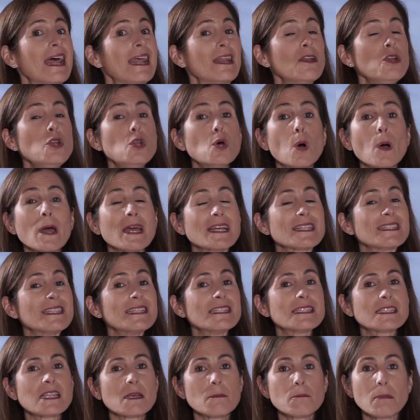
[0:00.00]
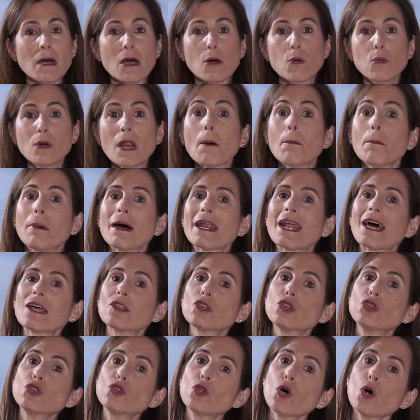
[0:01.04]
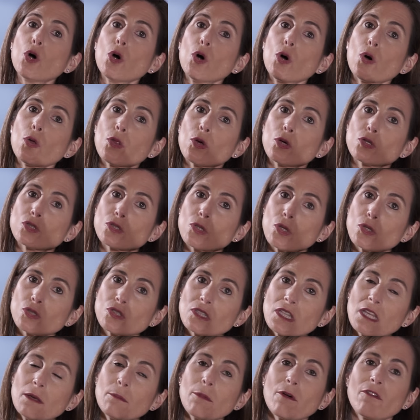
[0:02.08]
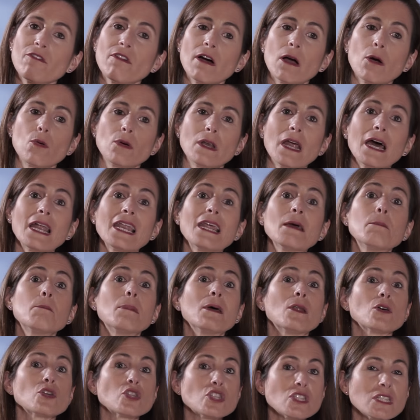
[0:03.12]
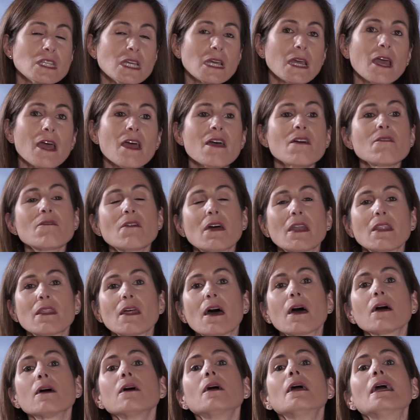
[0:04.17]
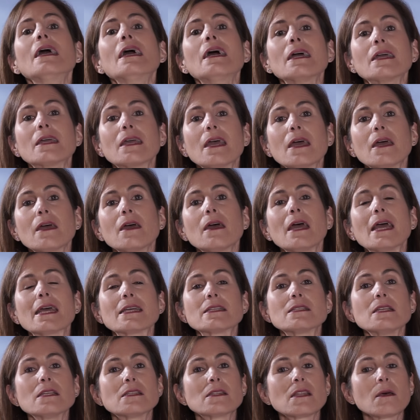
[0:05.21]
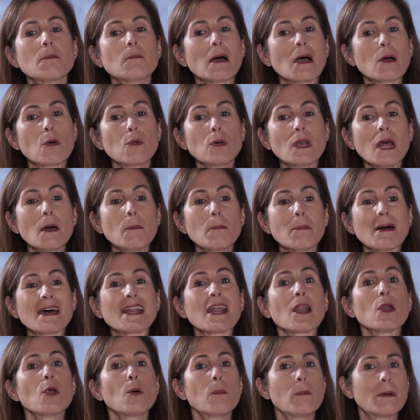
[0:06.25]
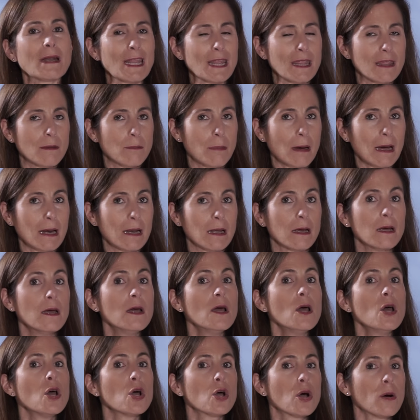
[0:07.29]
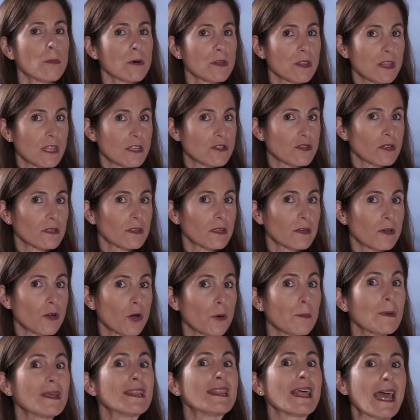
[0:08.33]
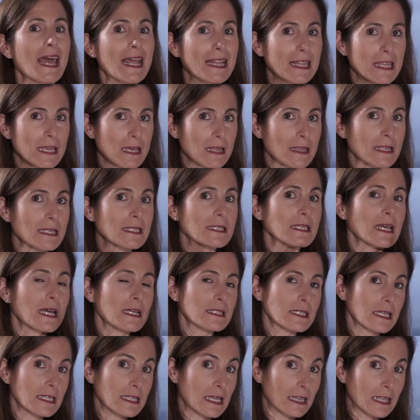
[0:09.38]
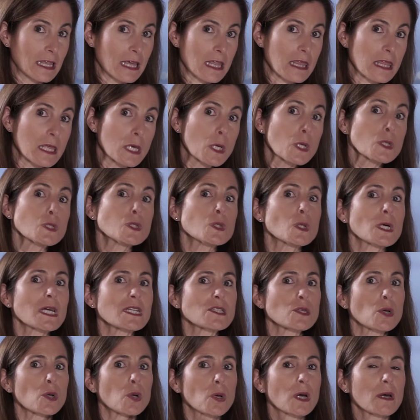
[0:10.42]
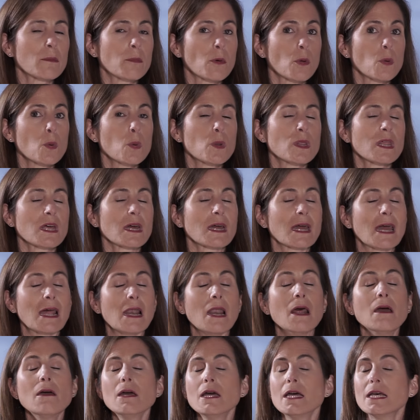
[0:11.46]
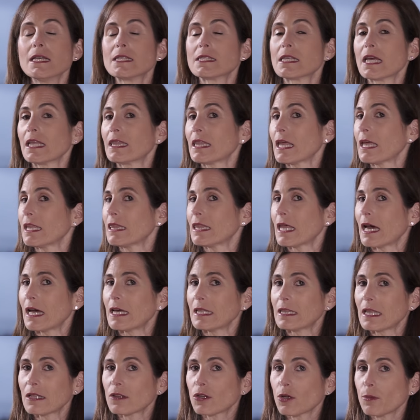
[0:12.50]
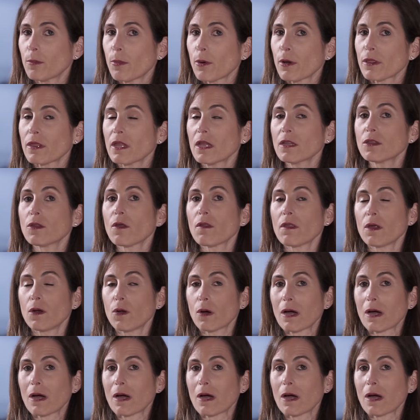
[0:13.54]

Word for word: No existen vacunas para todos los tipos vacunales, pero sí que es verdad que existen vacunas para los principales. Como he dicho anteriormente, el 16 y el 18, que son los que producen el 70 y tantos por ciento de